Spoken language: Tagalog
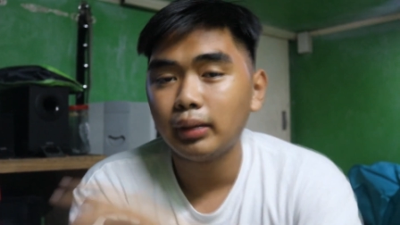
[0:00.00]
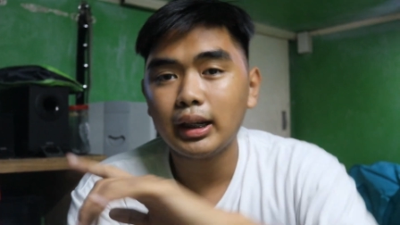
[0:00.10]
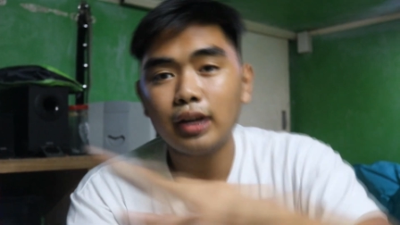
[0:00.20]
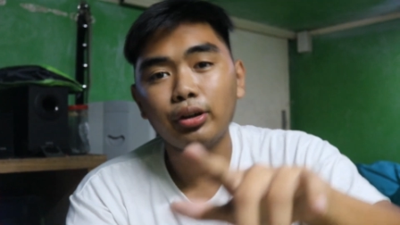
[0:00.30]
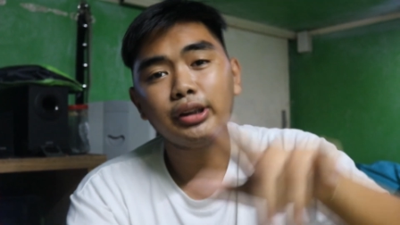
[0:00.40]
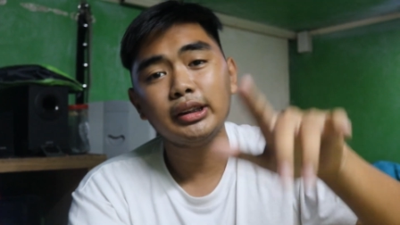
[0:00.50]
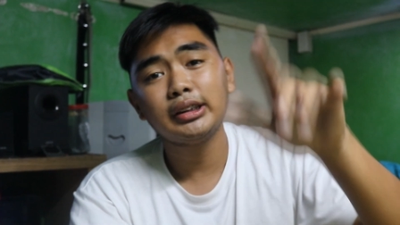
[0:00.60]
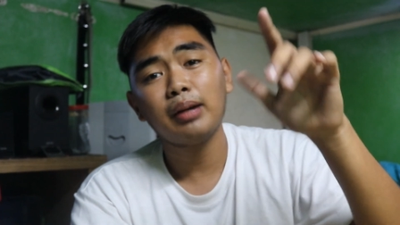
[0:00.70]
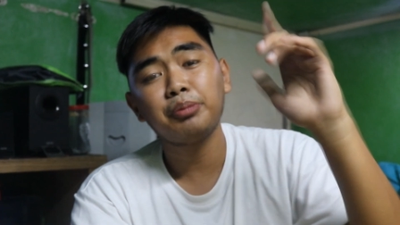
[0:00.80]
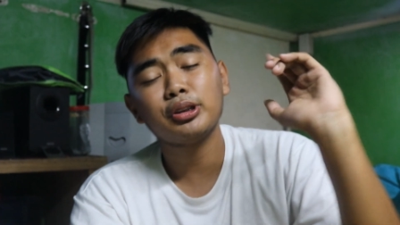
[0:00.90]
manalo kayo
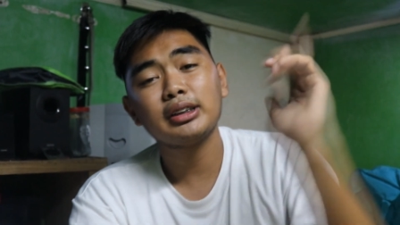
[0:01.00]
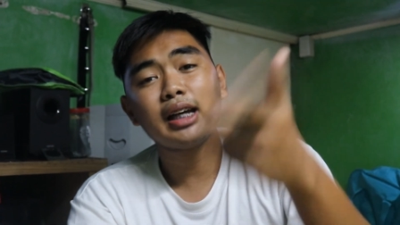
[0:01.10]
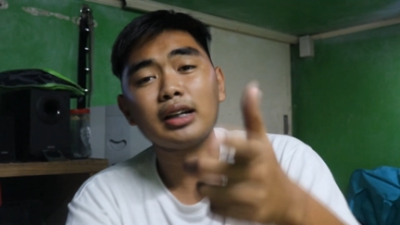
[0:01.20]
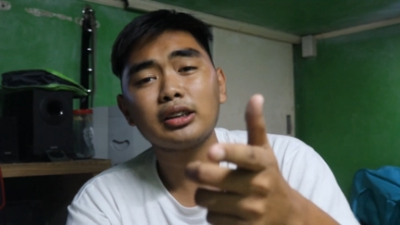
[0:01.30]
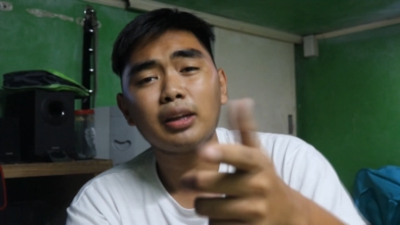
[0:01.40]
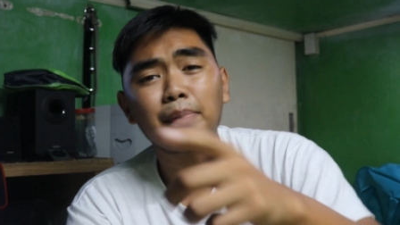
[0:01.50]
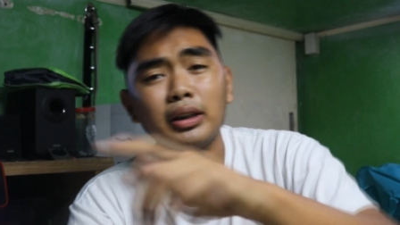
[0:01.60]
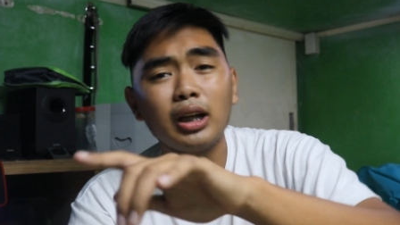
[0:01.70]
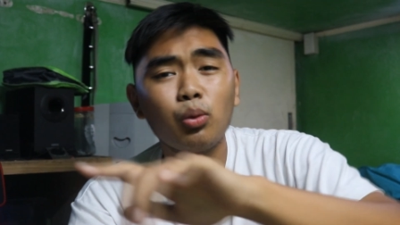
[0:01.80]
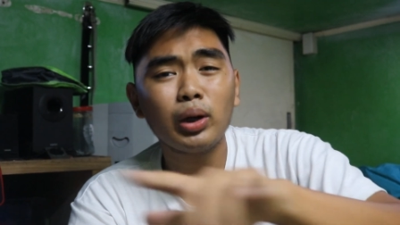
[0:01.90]
ng Champion Socks
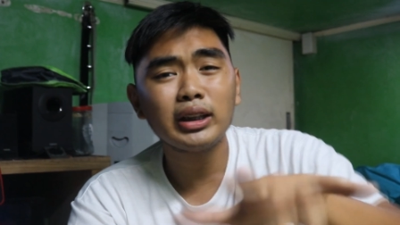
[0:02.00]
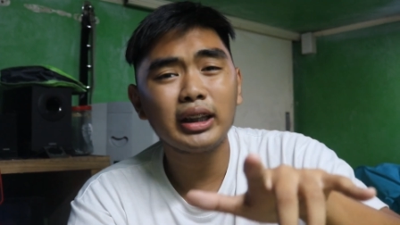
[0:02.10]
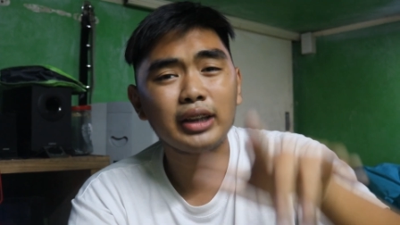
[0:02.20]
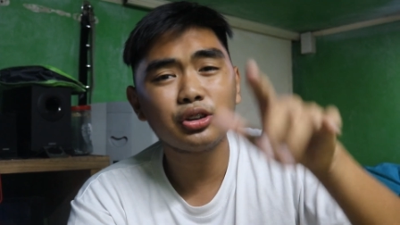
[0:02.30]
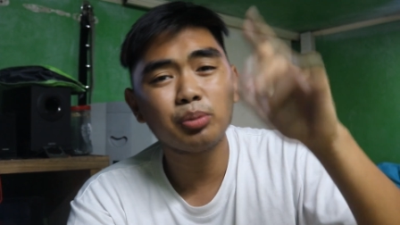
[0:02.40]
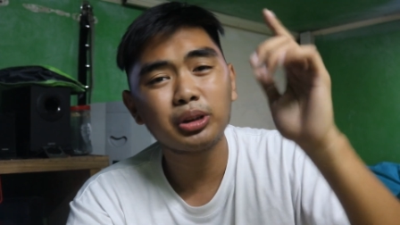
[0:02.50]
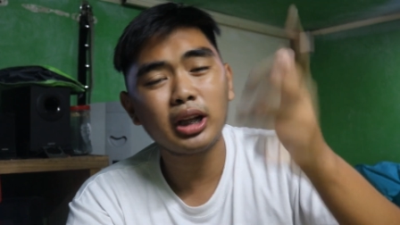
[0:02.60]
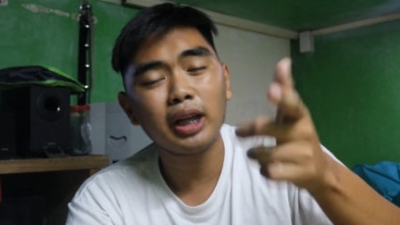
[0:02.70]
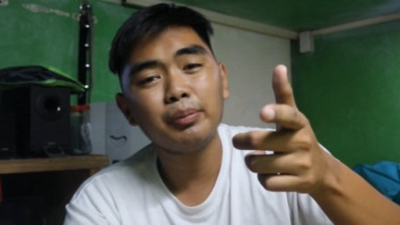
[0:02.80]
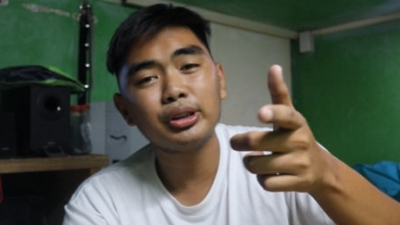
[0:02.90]
kapag naka 1k
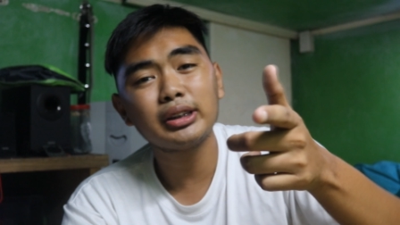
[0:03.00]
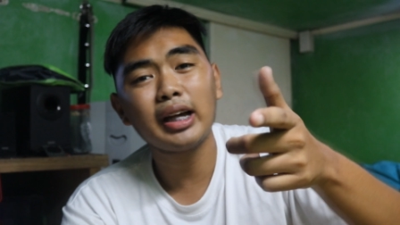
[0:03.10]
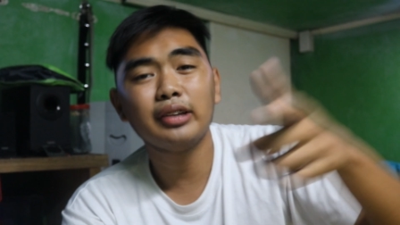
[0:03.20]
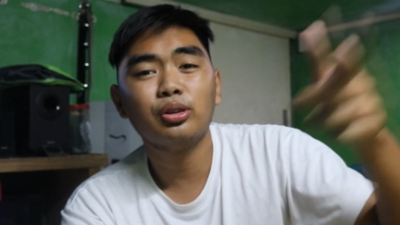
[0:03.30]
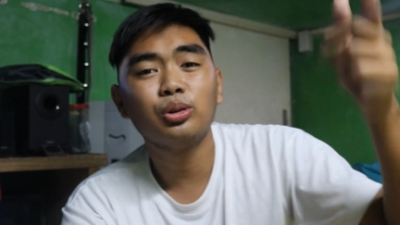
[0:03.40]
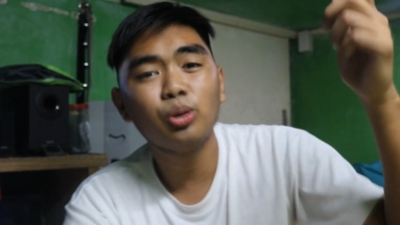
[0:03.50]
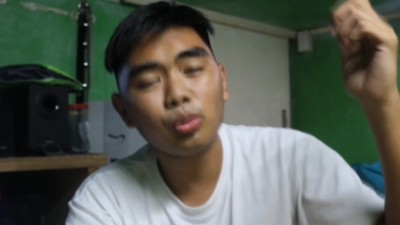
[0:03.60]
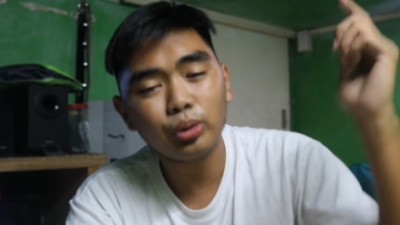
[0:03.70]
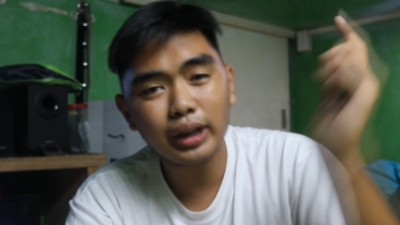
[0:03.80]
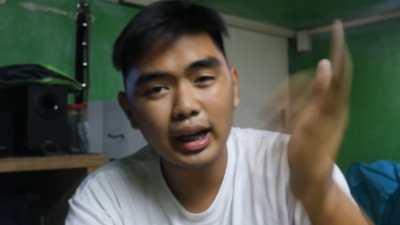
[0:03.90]
subscribers tayo
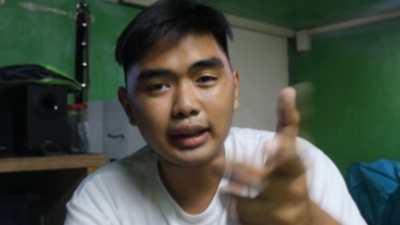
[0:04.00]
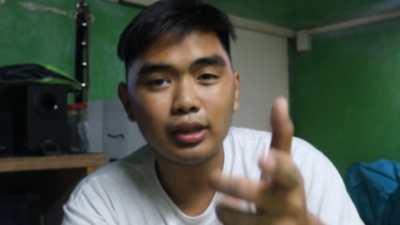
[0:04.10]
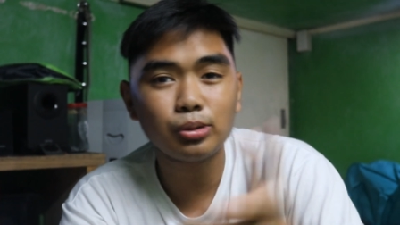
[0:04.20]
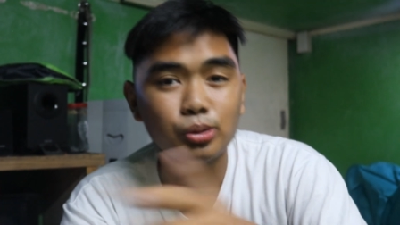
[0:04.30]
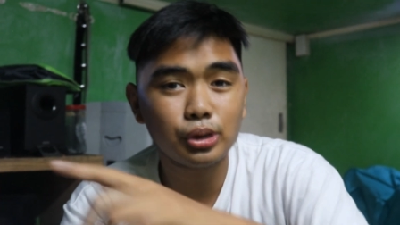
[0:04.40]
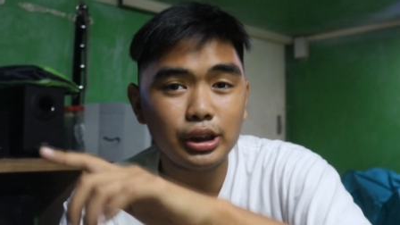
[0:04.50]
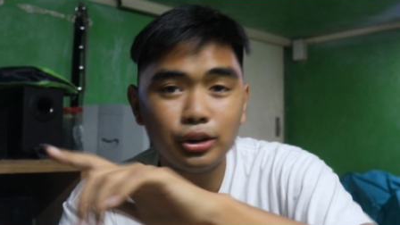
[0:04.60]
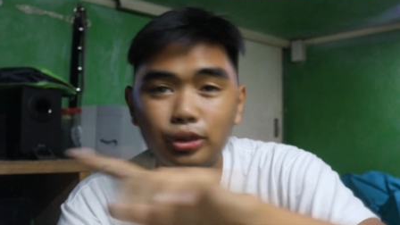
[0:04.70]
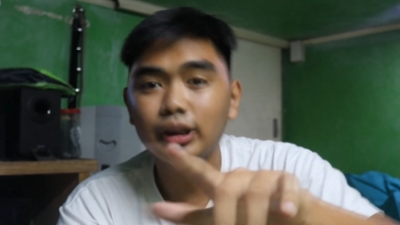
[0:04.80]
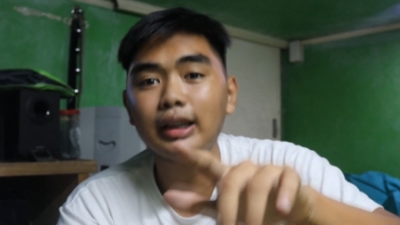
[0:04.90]
doon ko i-announce kung
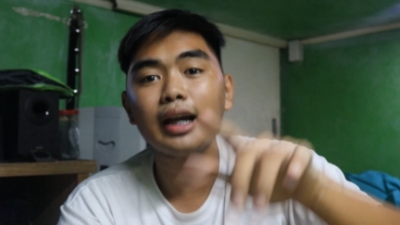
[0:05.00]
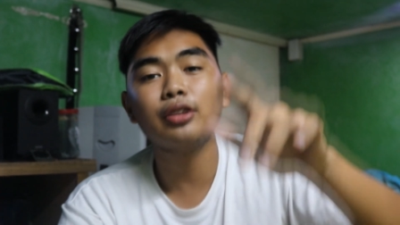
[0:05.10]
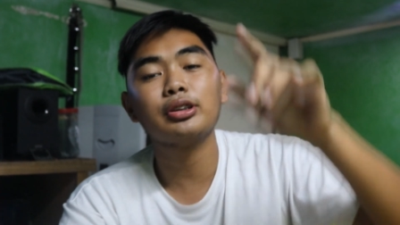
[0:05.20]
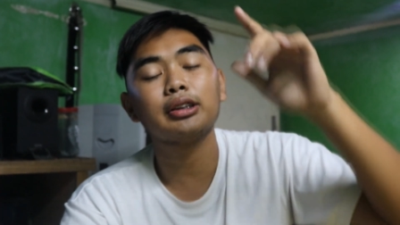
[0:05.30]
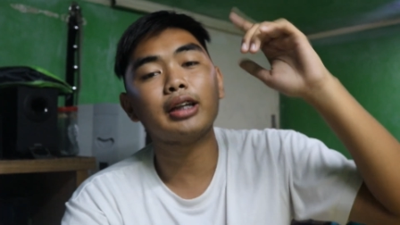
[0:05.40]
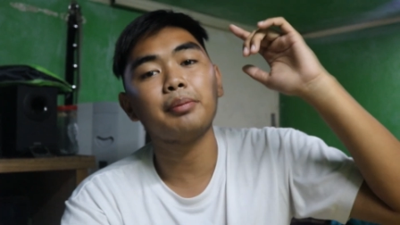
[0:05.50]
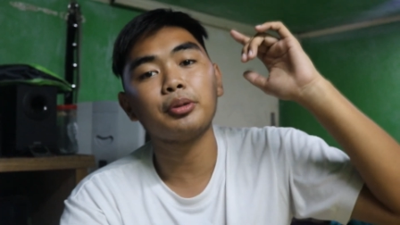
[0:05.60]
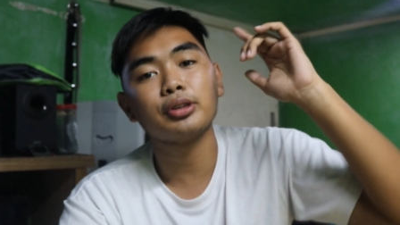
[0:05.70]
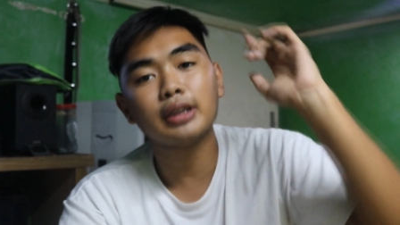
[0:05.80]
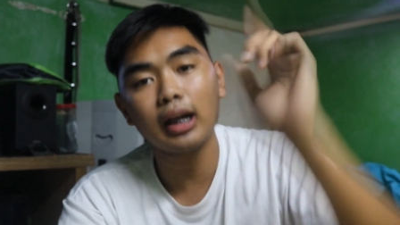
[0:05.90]
sino yung nanalo sa
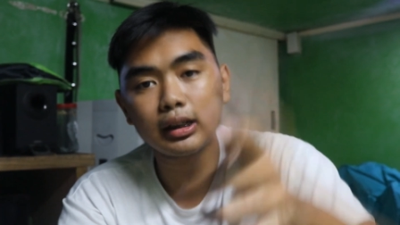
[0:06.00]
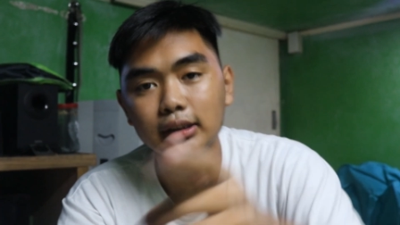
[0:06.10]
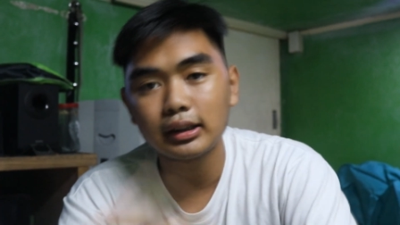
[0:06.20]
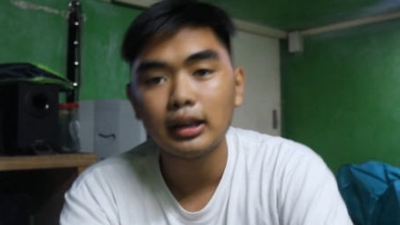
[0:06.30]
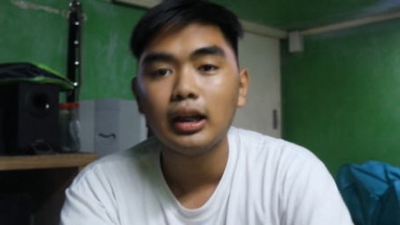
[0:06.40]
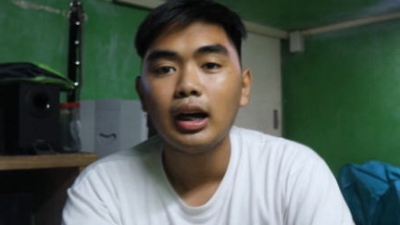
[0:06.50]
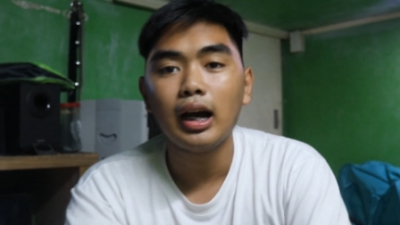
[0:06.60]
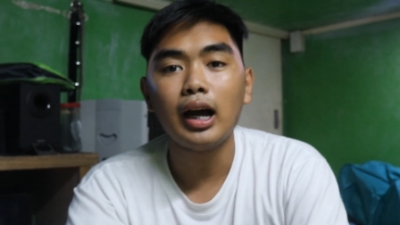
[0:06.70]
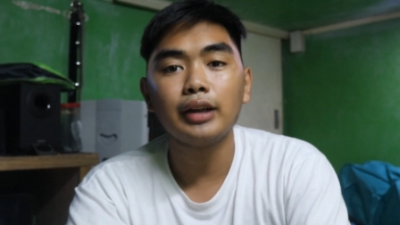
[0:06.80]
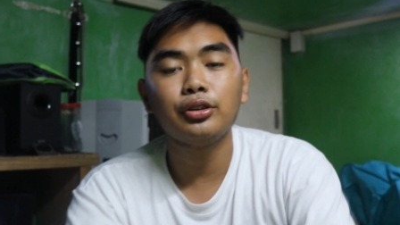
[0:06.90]
Champion Socks
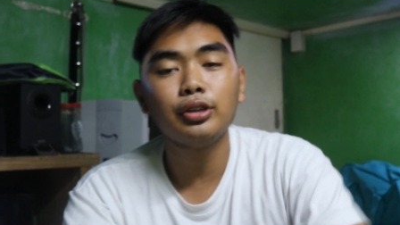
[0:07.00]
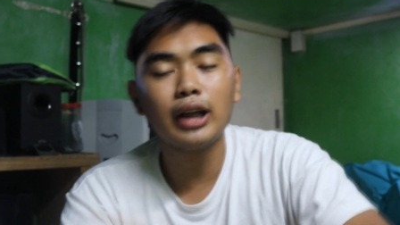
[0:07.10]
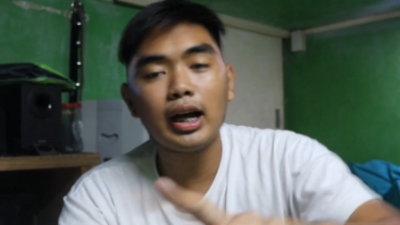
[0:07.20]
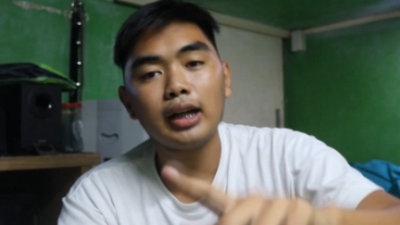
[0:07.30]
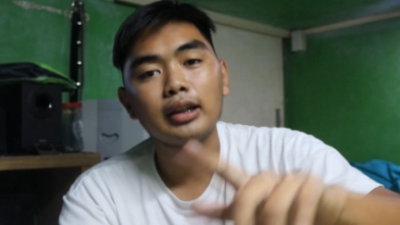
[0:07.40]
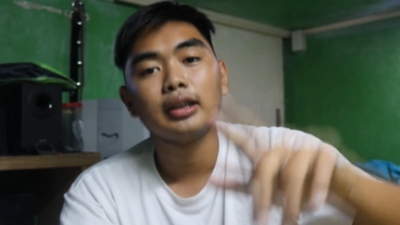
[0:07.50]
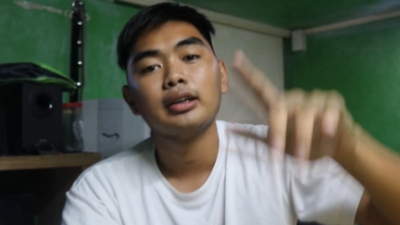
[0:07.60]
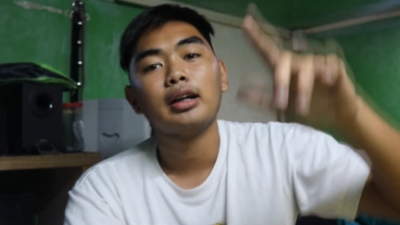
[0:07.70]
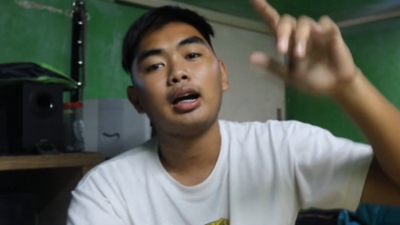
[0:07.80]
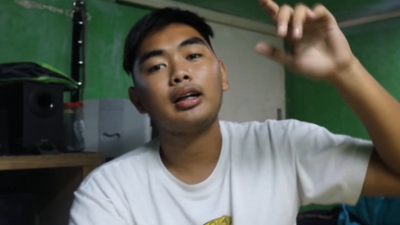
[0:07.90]
at yun nga
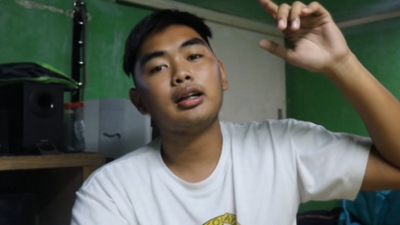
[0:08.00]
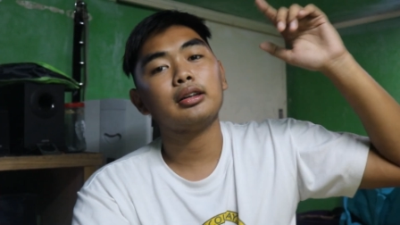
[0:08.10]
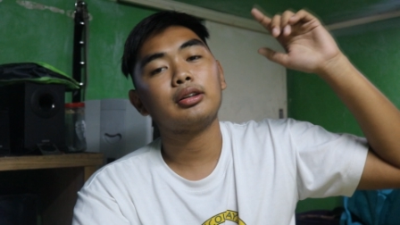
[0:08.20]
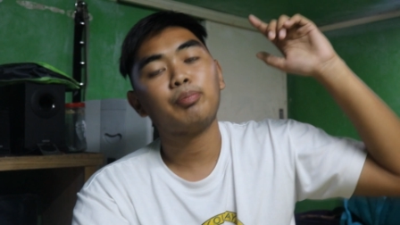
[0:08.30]
hanggang,